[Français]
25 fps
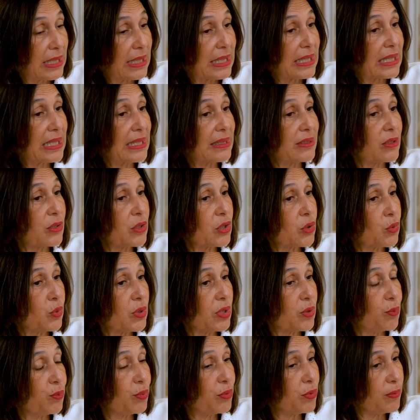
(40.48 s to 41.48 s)
qui est
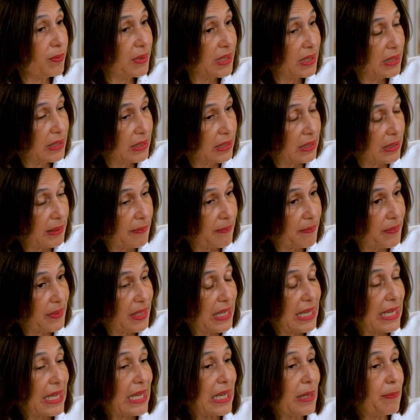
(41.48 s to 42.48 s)
ensuite publié
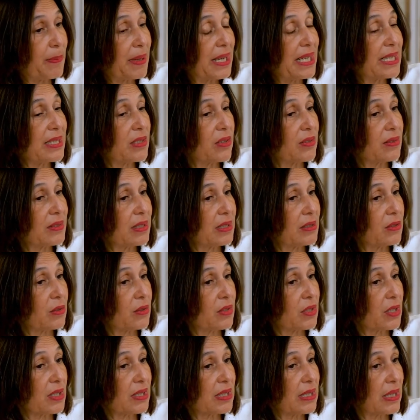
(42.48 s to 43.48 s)
et présenté
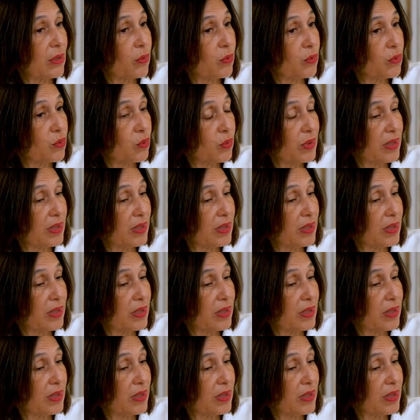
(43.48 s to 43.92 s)
dans un salon du